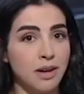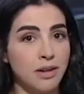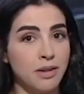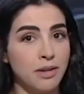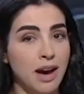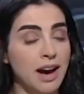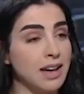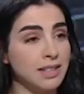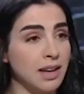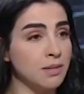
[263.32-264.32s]
أه
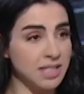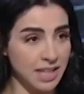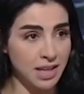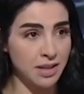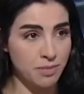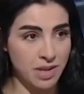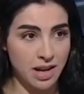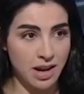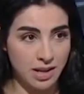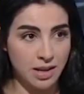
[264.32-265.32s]
حققت حلم صغير من
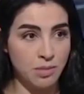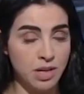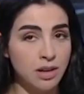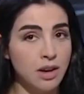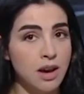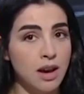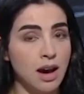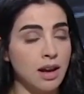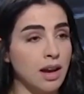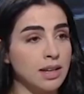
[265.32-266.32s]
احلامي
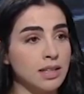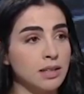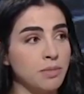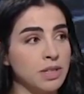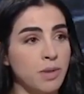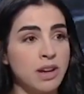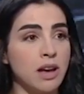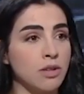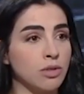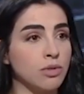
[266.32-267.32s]
هلا اكيد
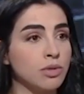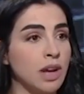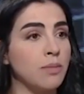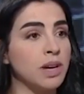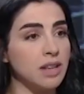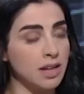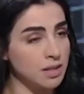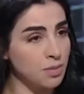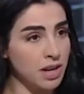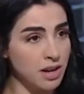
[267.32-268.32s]
بتمنى انه اكون عم بقدر
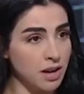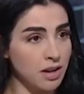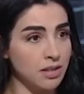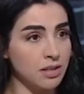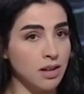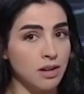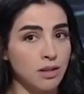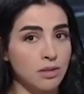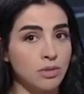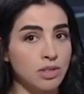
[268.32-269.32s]
اتمرن
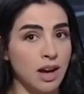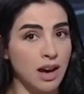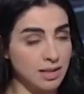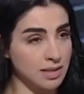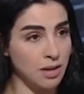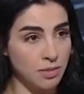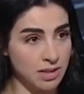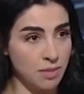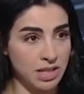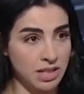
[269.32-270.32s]
آه، اكون احسن
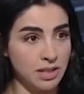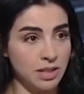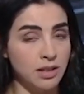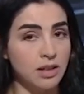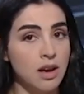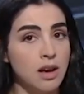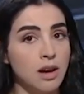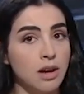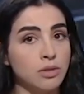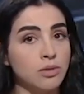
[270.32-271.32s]
بتماريني
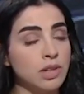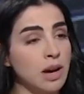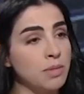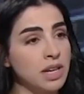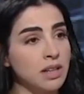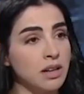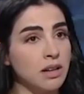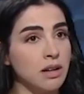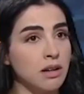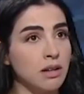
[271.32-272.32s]
آه، اكون عم
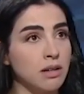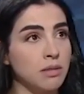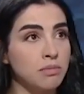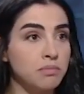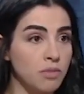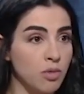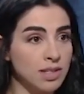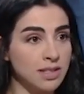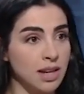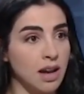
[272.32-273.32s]
بقدر آه،
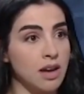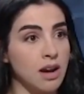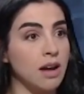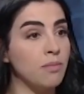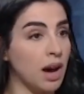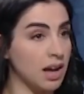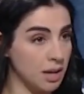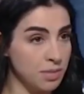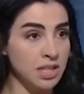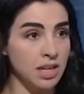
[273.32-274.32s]
وصل لارقام
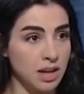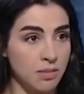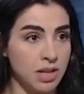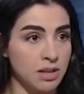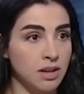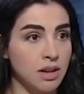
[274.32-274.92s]
عالميه كمان